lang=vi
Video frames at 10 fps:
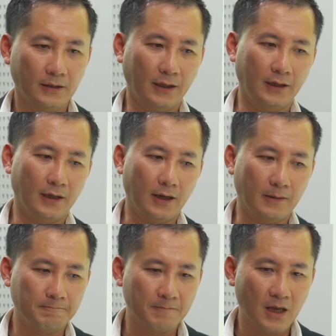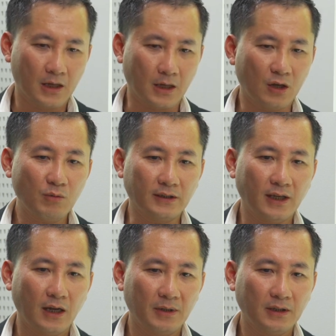Thì ờ, cái công nghệ
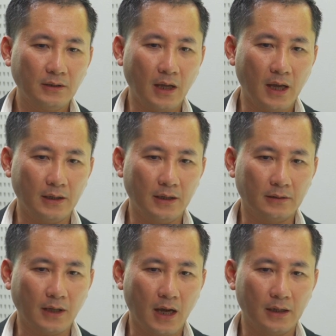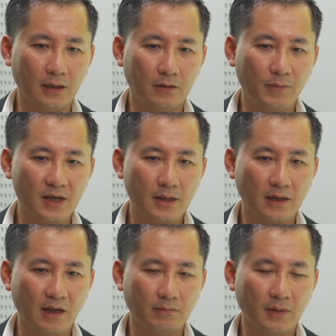telematics này hiện tại OPEX
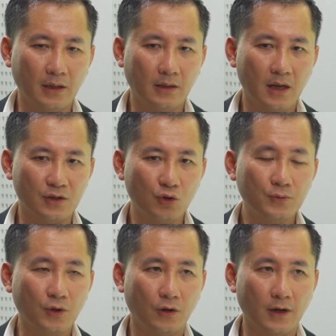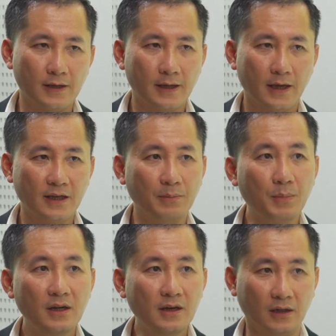đang nhắm đến là giúp cho lái xe nhận
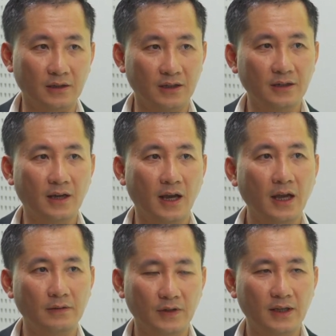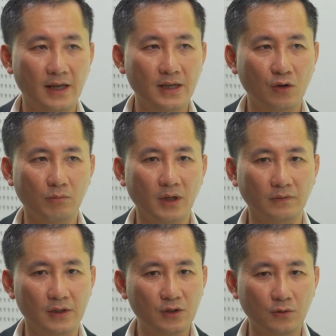biết được những cái hành vi lái xe của
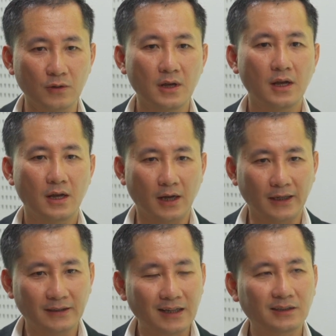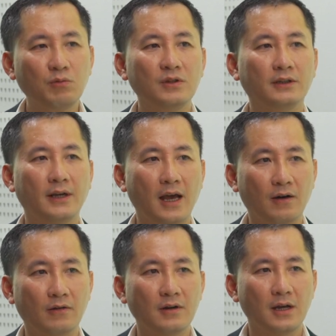mình. Ví dụ anh tăng tốc như thế
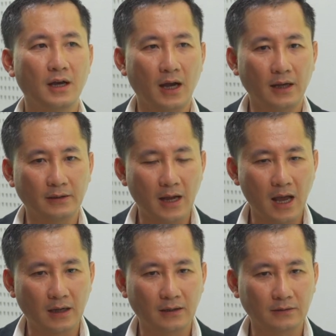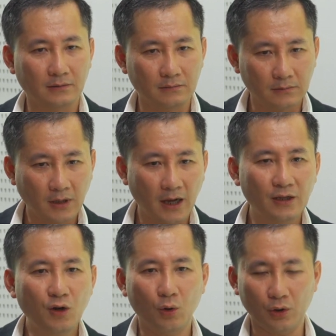nào, anh đang
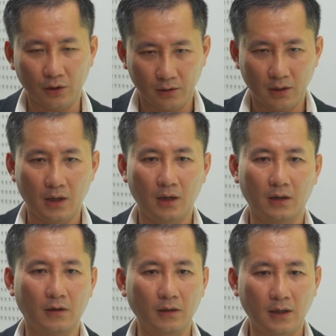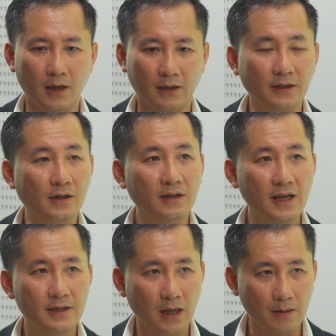thay đổi à, gọi là cái hướng
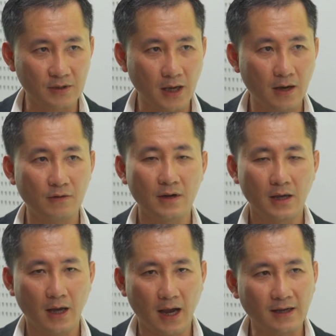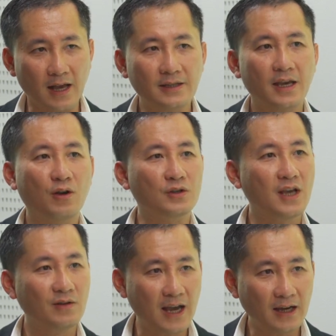đi ra làm sao anh lái xe có
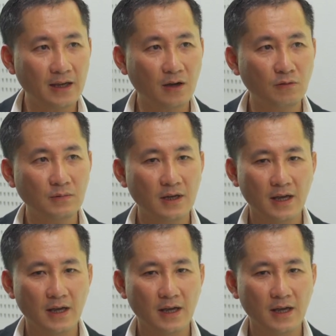sao nhãng hay không